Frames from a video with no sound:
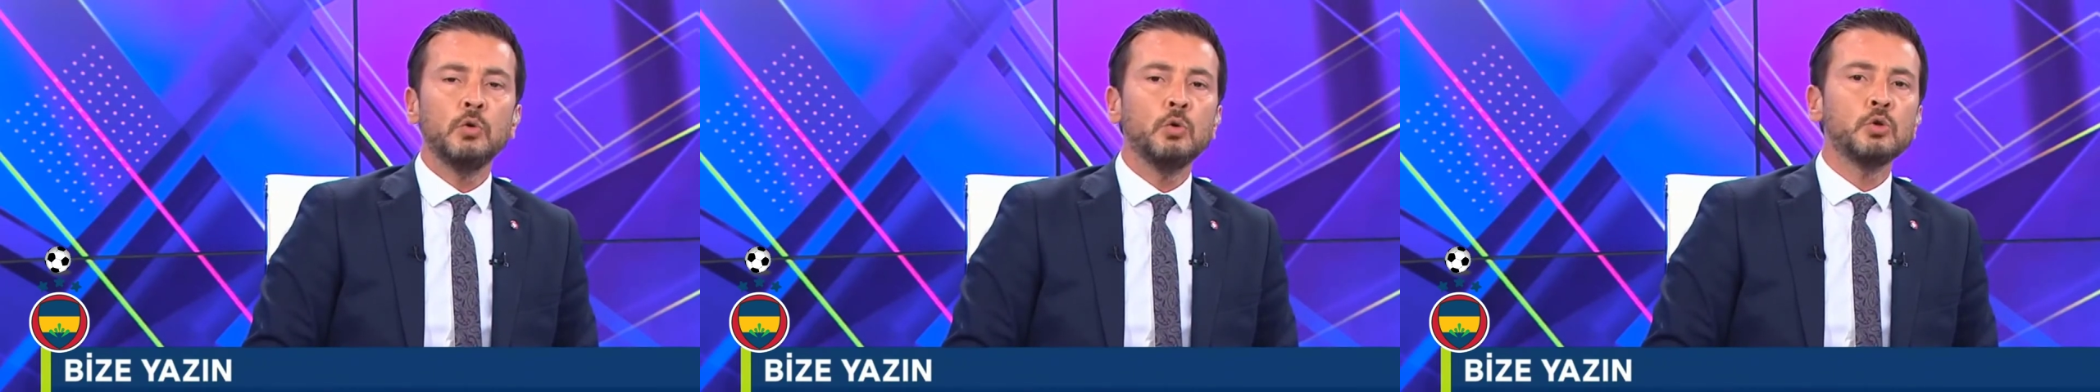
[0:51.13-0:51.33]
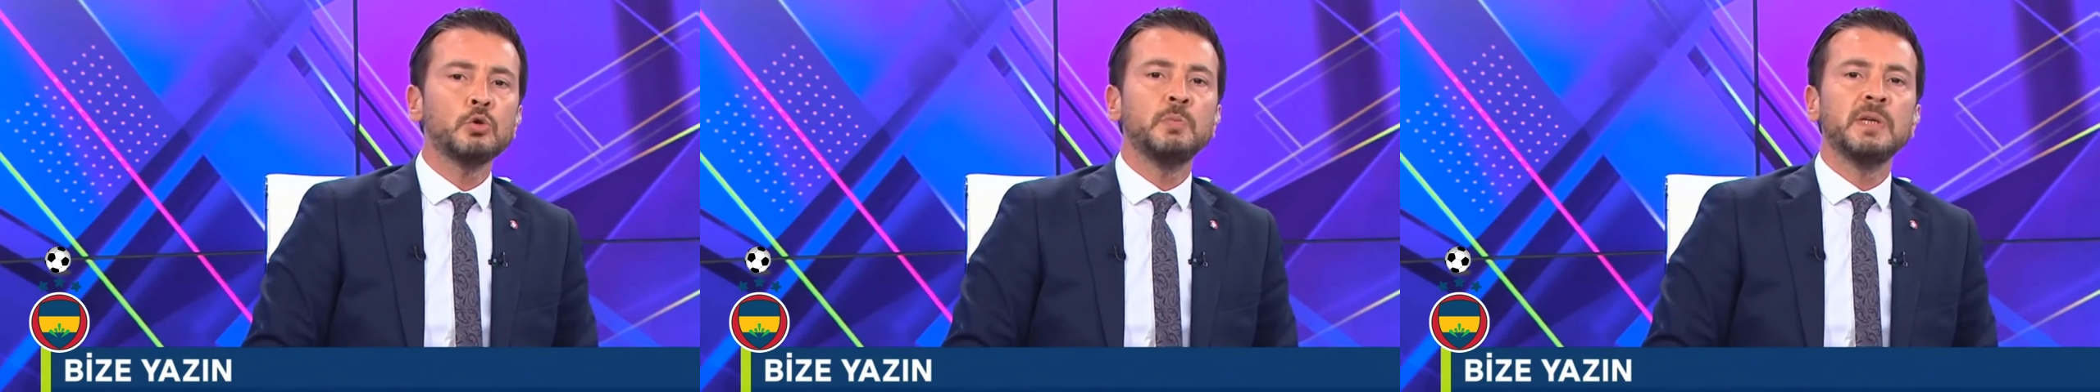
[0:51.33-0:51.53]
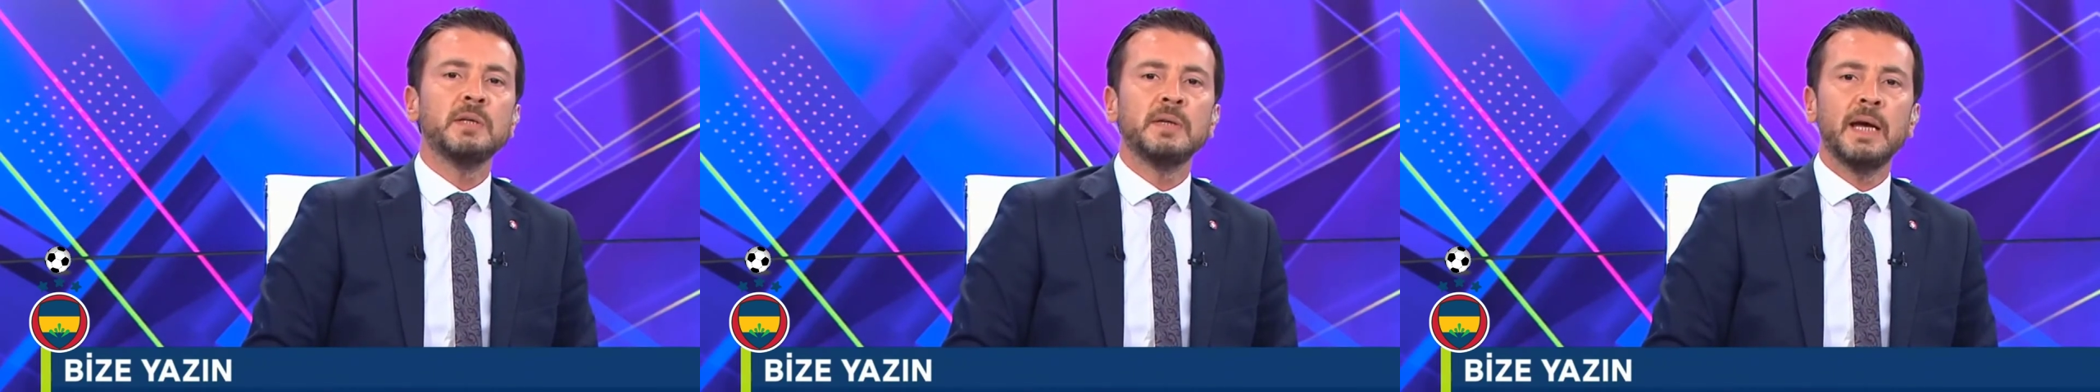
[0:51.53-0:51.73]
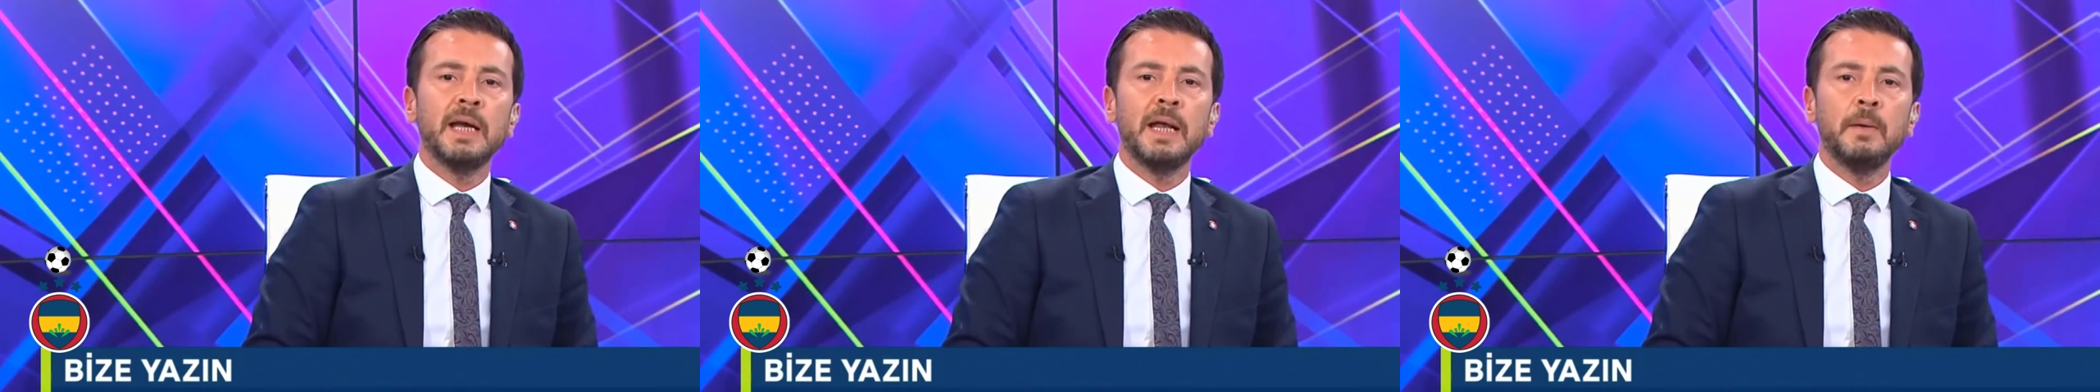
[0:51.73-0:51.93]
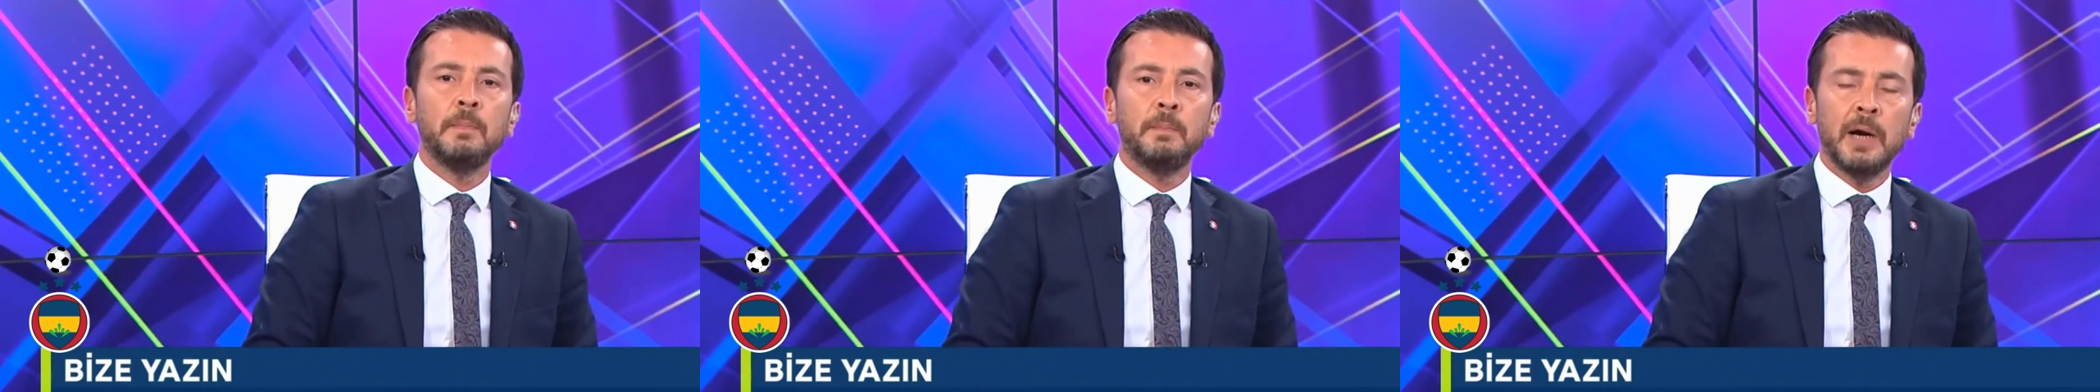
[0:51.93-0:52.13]
100 bin
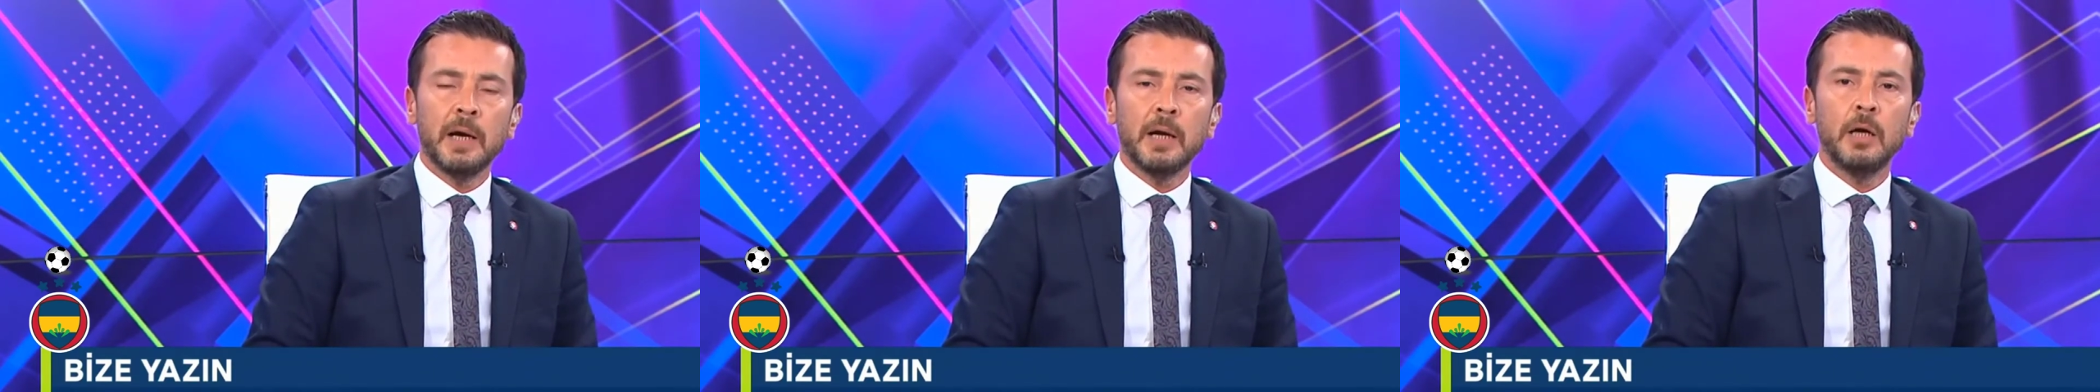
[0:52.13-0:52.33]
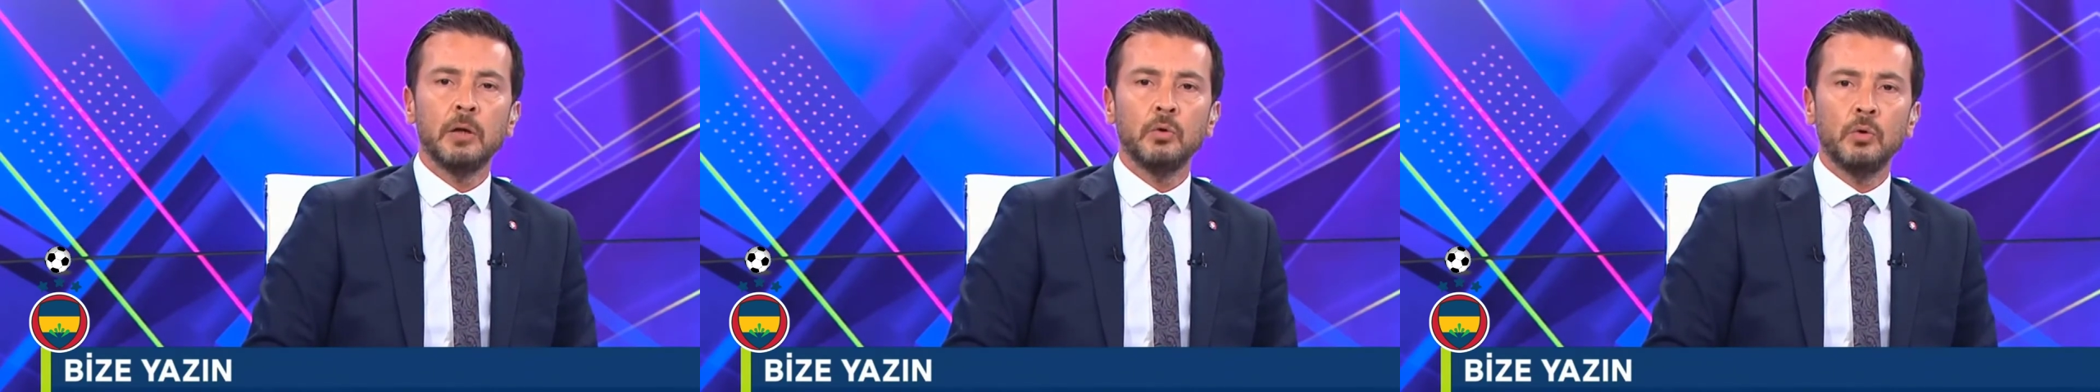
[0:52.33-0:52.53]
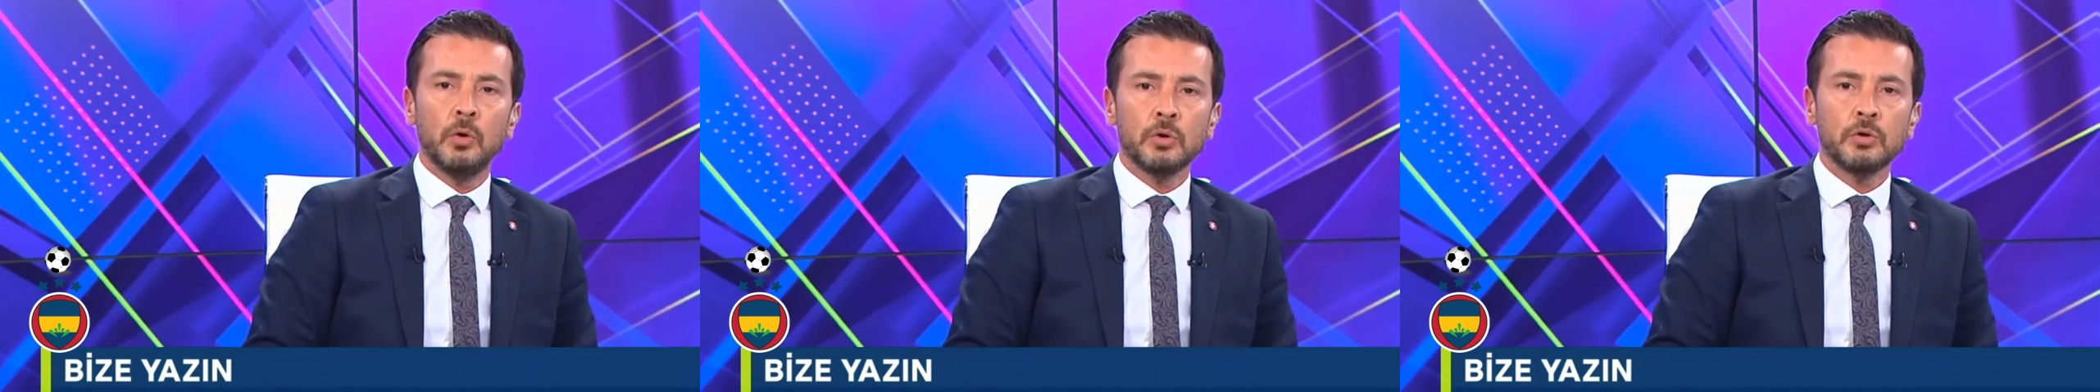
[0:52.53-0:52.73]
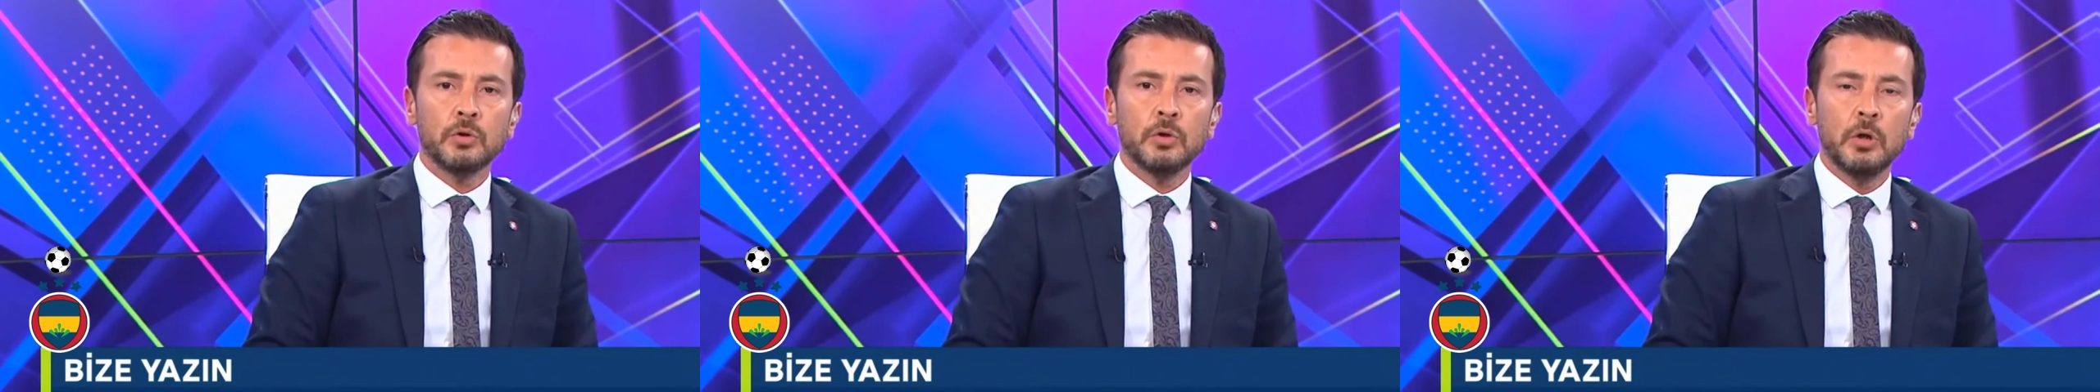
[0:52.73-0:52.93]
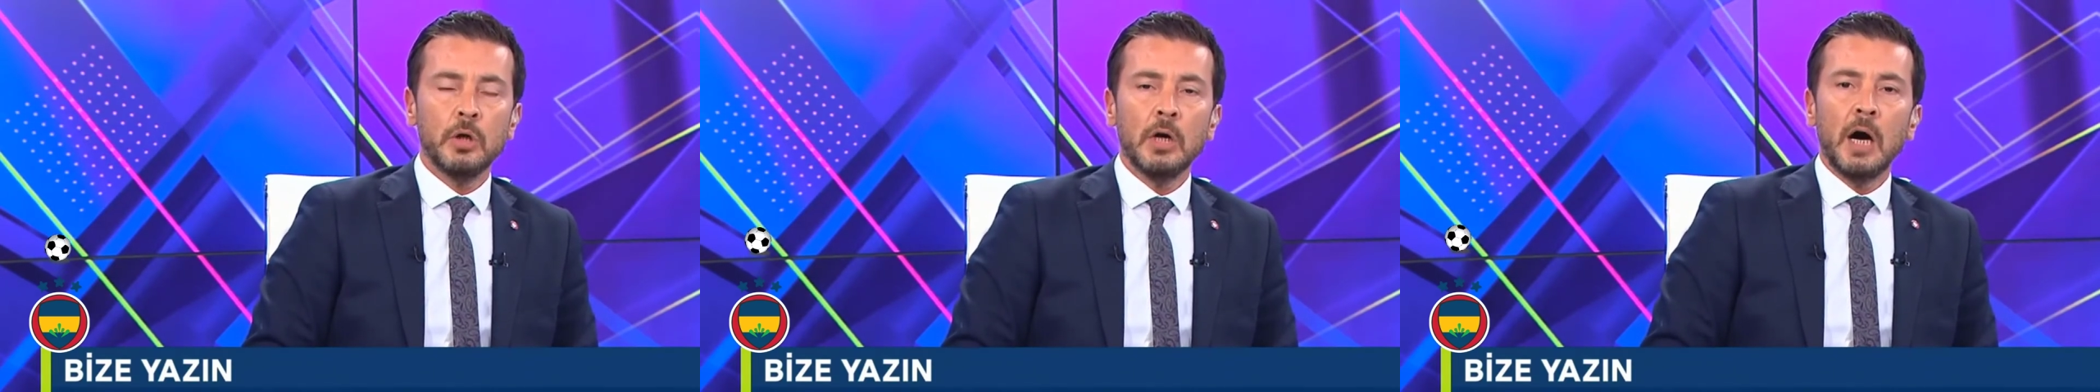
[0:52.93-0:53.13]
TL para
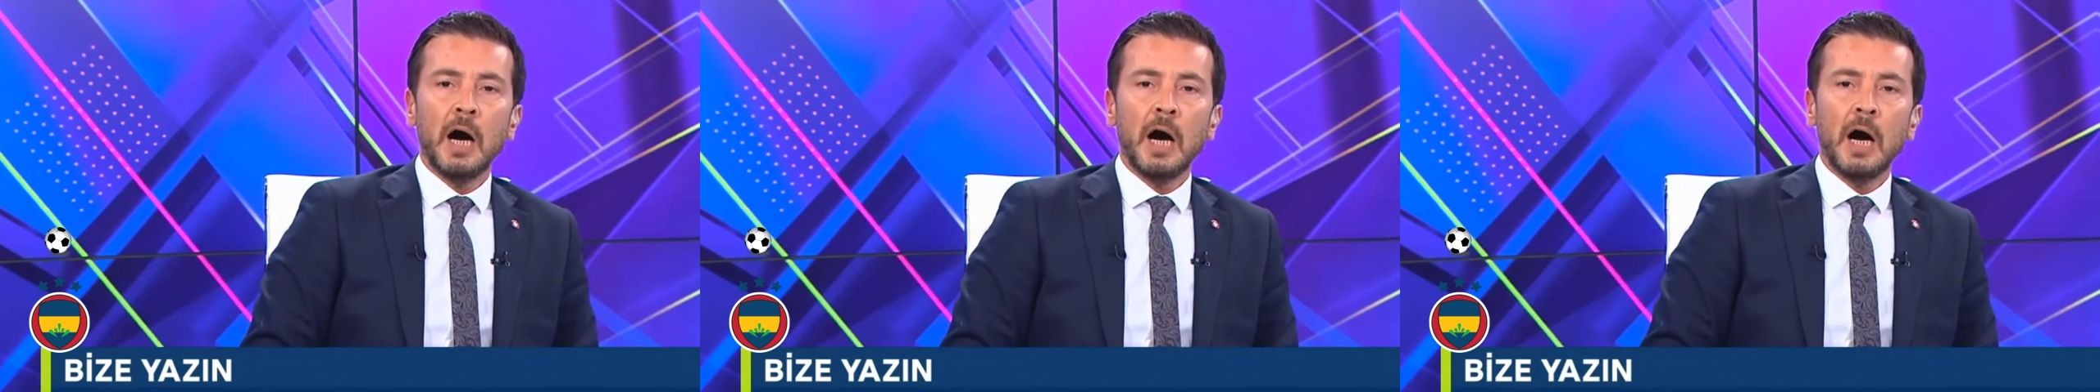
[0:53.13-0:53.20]
alıyor.